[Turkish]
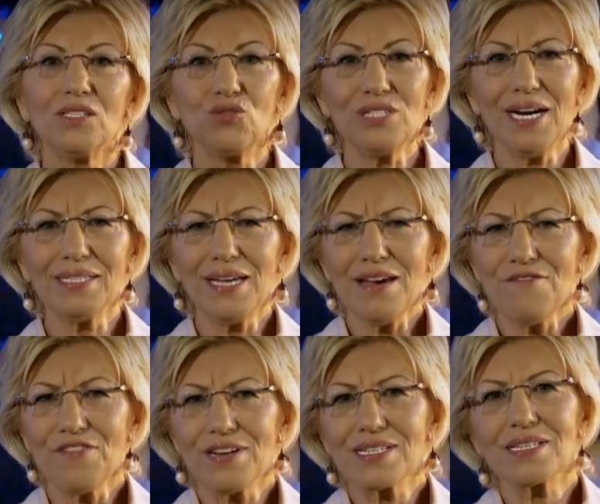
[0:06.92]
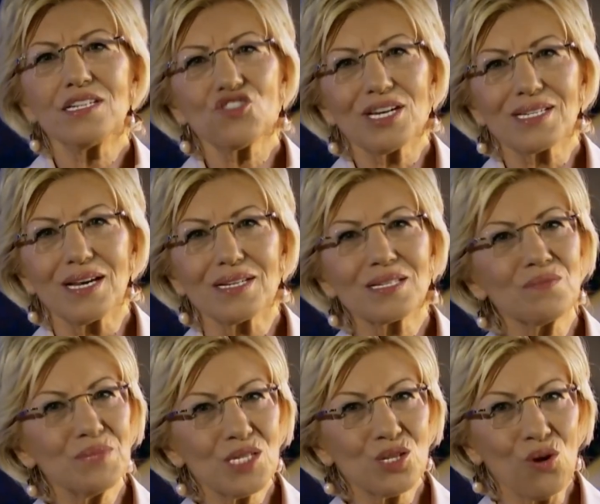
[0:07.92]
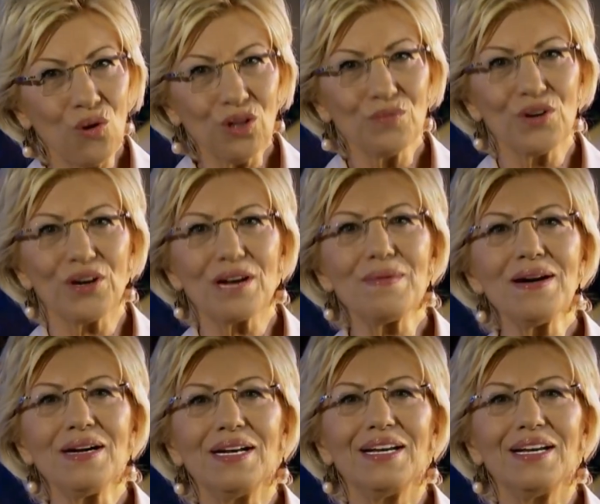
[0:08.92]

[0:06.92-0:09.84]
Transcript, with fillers: Dünyada en fazla iş kazası bizde olmuyor ama